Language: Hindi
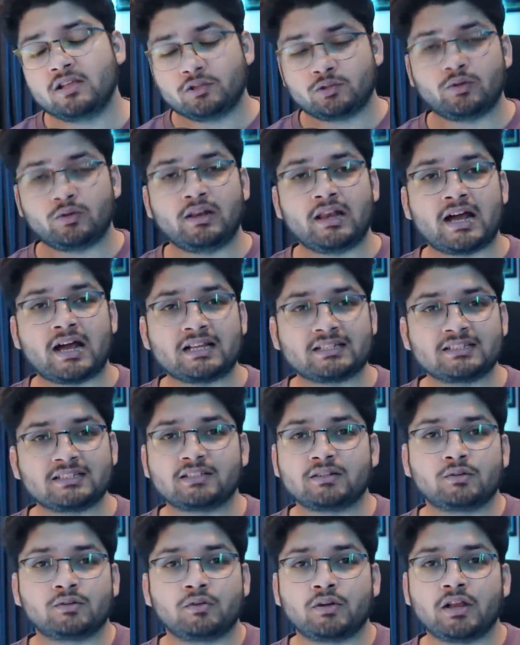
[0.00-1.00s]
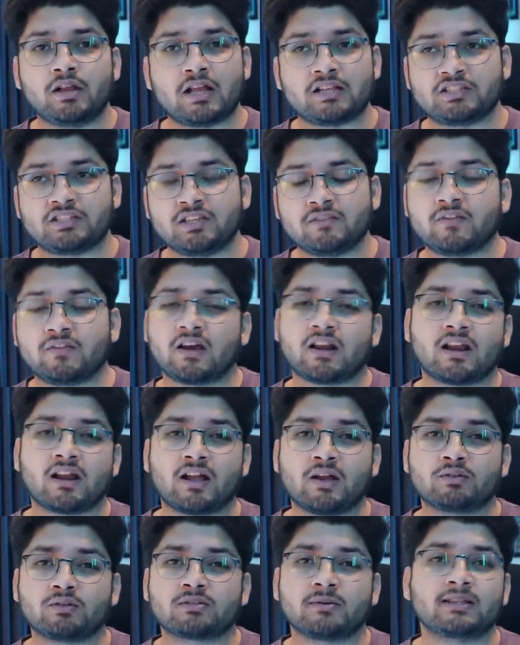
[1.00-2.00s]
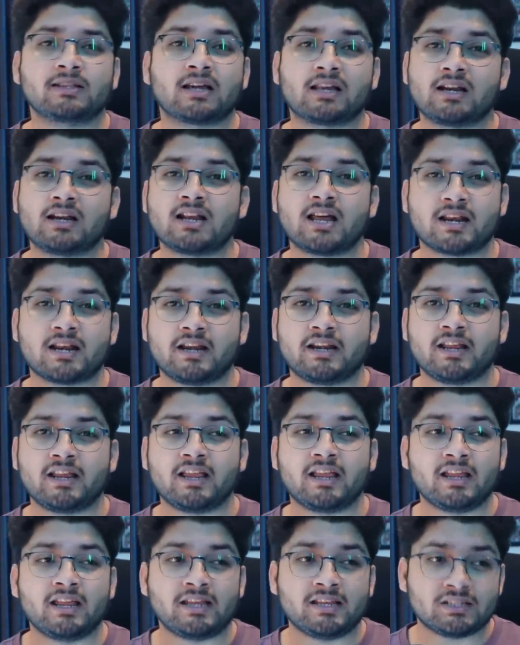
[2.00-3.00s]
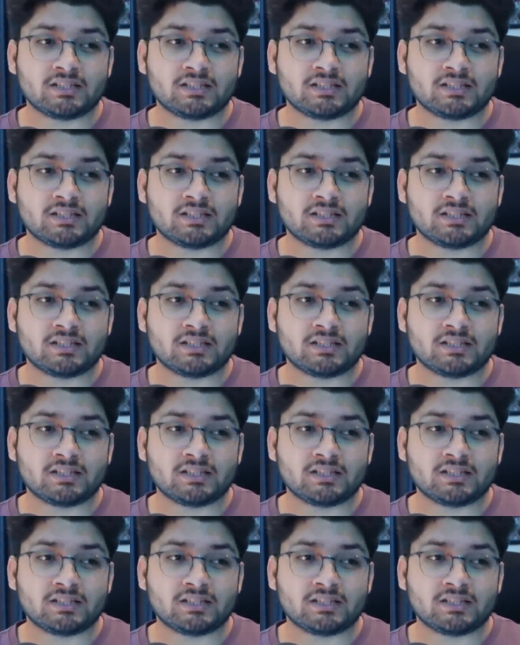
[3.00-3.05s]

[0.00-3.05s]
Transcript: जो लास्ट सीज़न उन्होंने अचीव कर रखा है उसके बाद अगला टारगेट ये कि